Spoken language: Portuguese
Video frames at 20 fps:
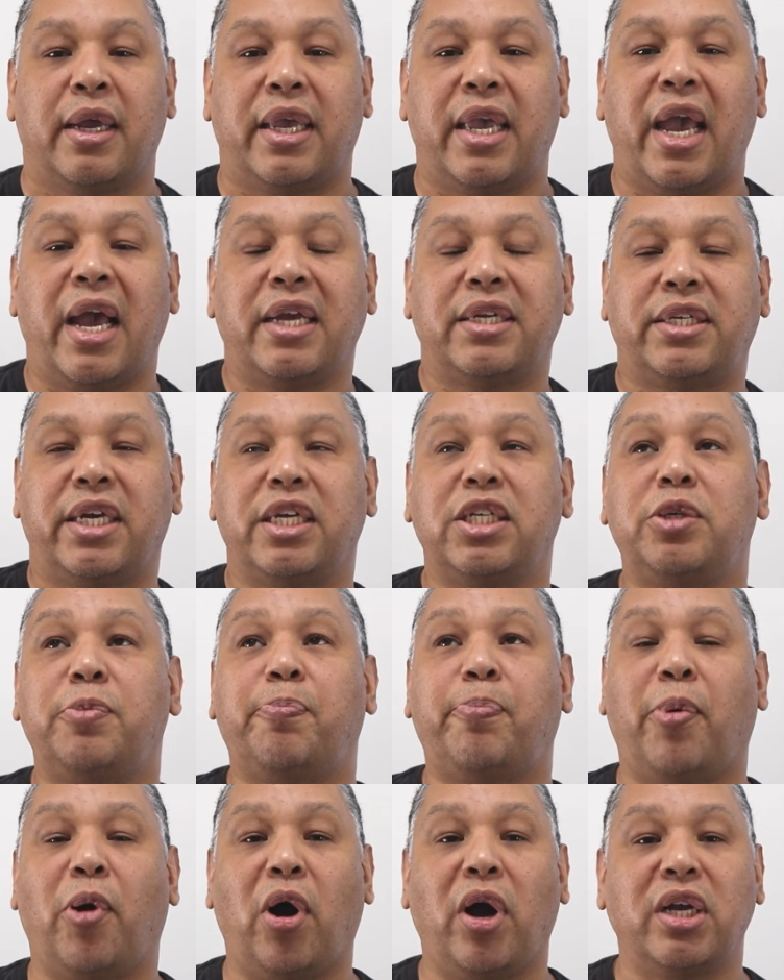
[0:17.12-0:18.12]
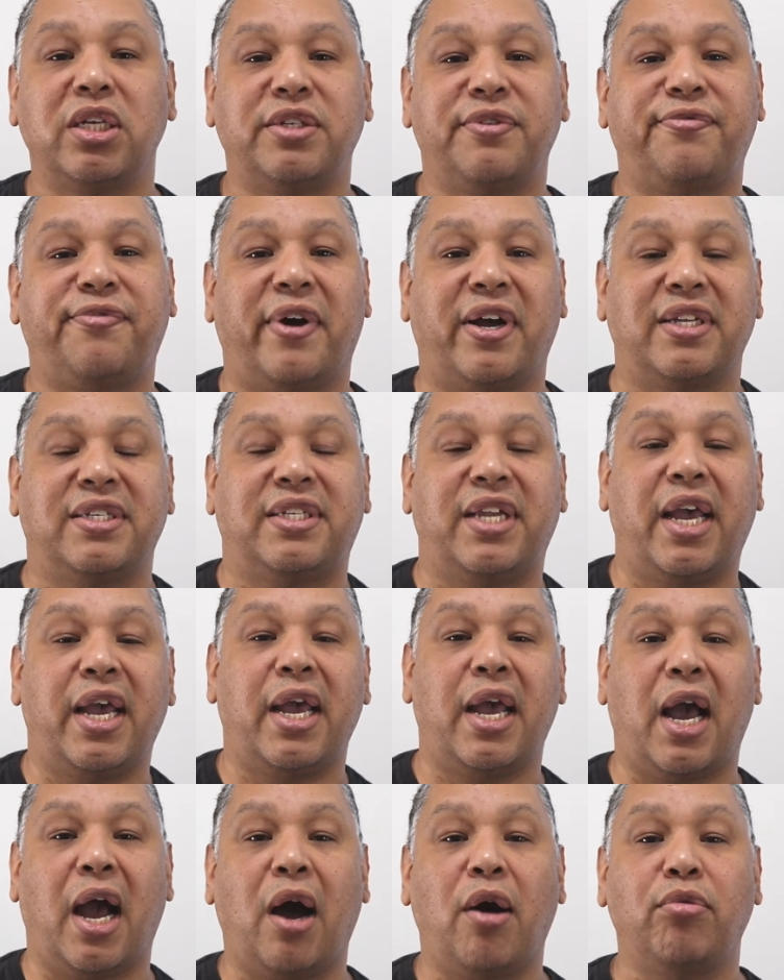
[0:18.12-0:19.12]
que a gente pode
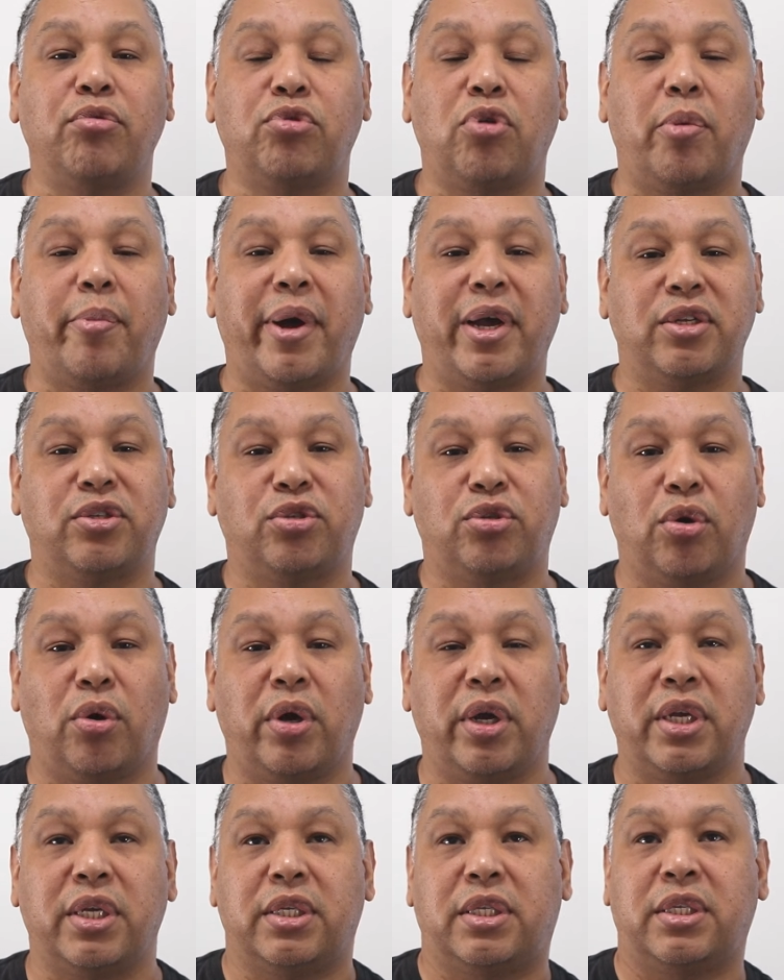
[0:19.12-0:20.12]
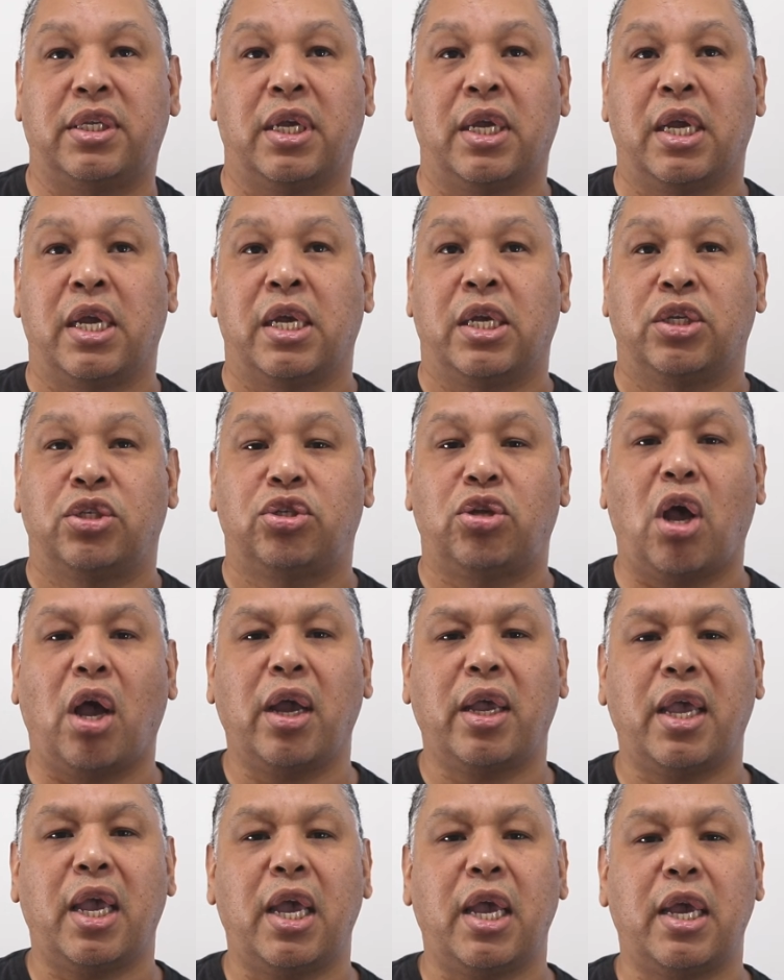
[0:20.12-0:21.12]
fazer automações,
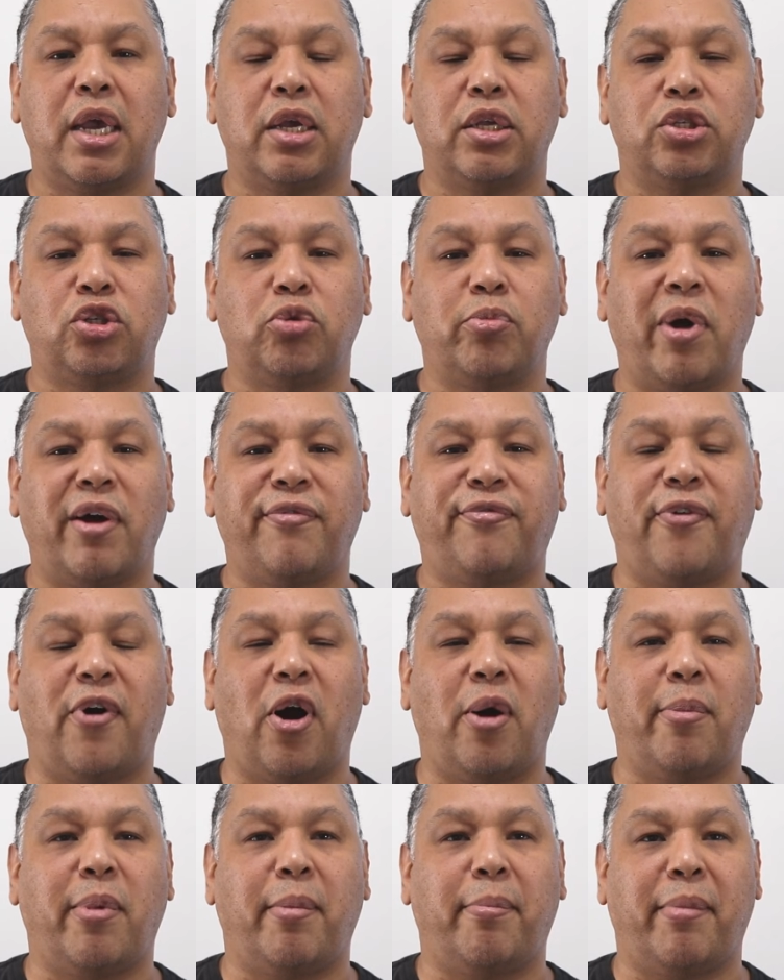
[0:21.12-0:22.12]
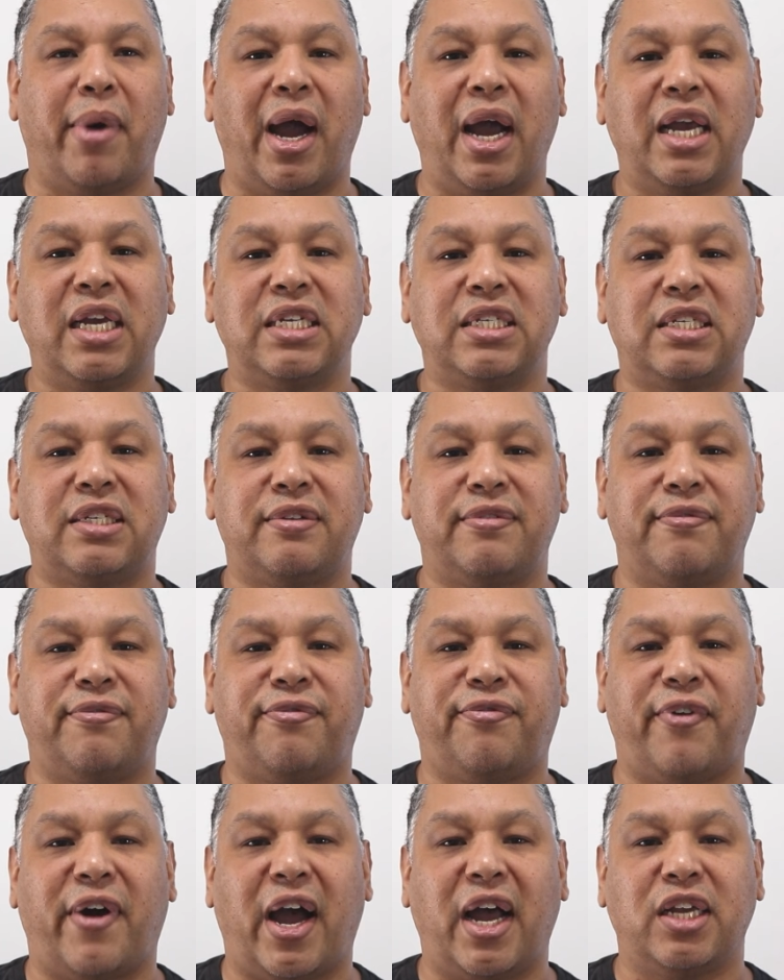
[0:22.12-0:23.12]
só que de uma forma mais
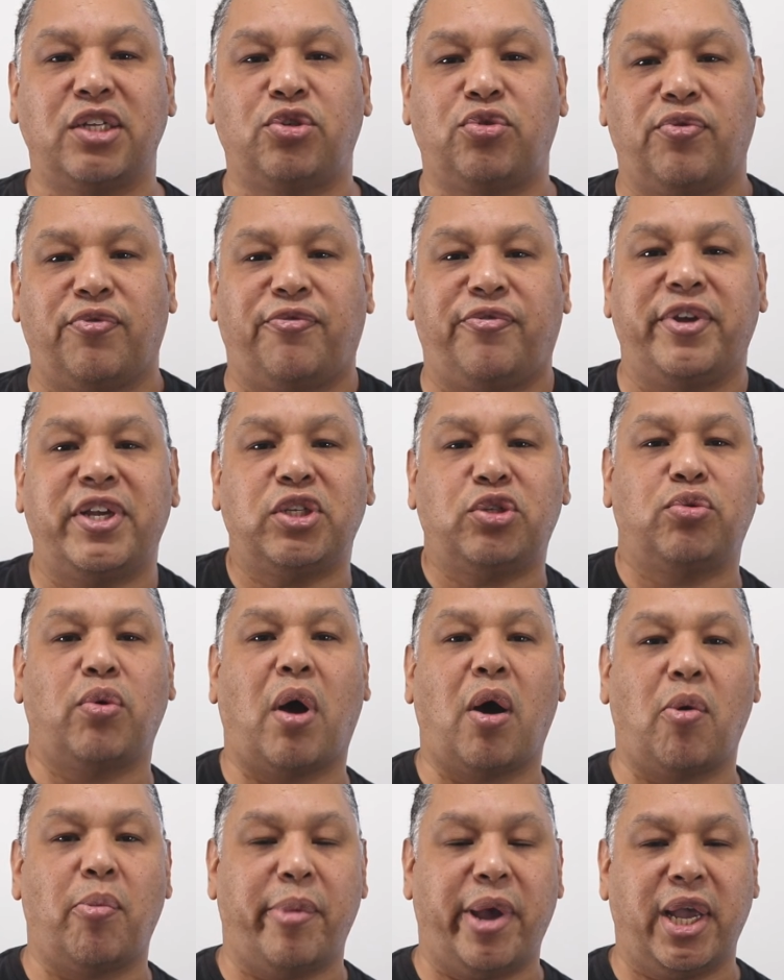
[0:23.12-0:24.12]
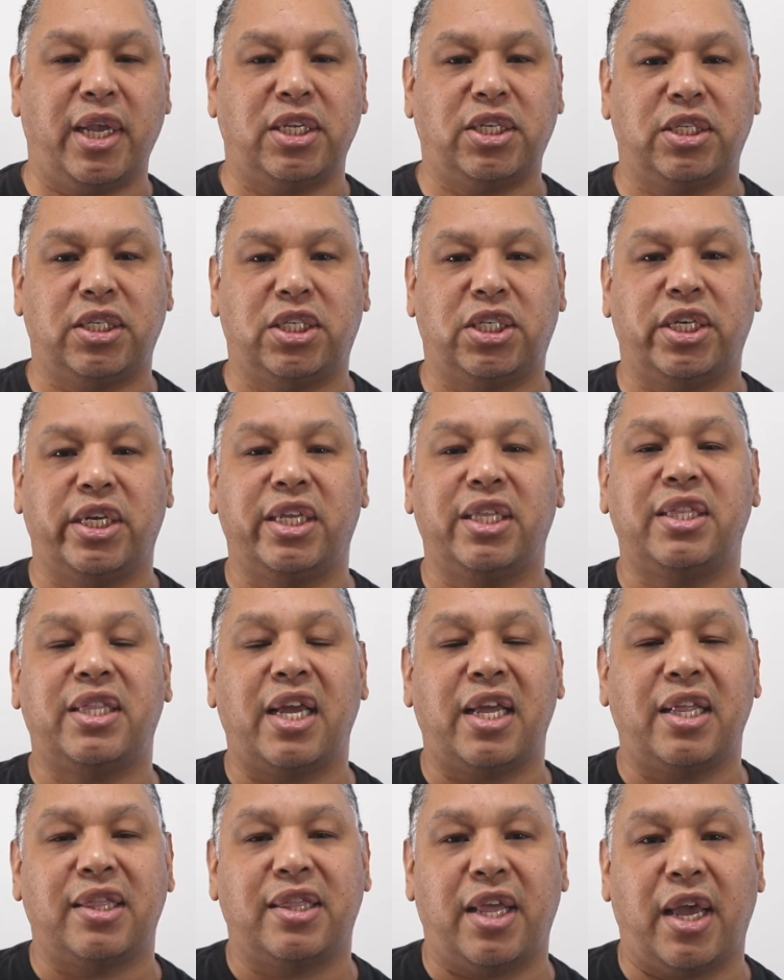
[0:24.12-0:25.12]
fácil visualmente de
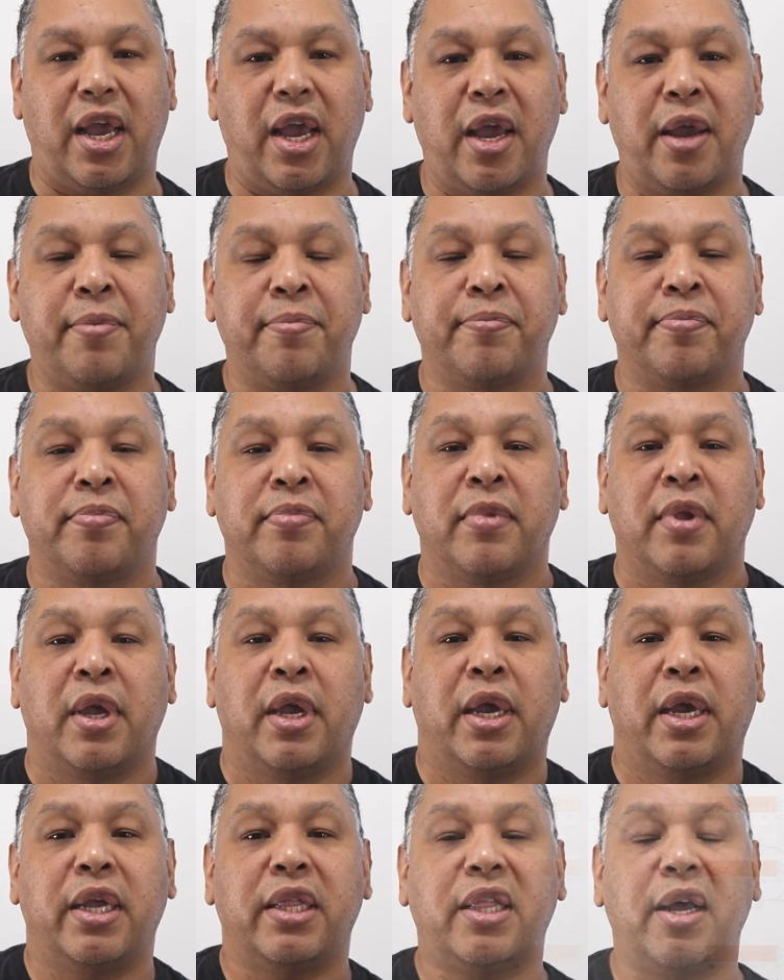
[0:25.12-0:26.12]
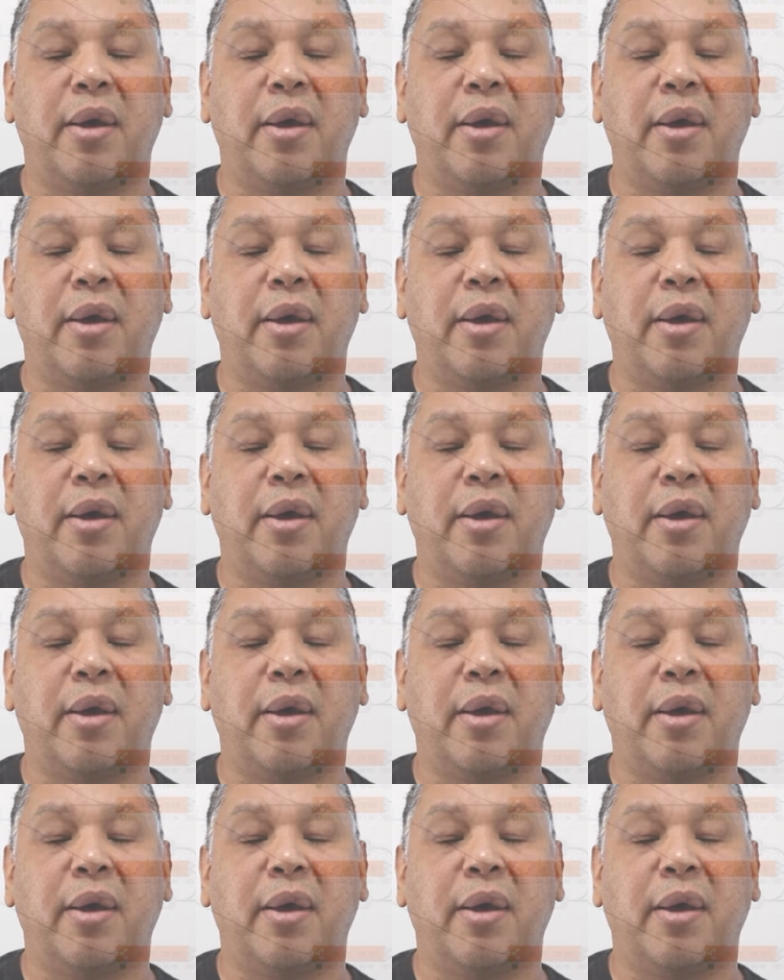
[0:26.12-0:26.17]
entender e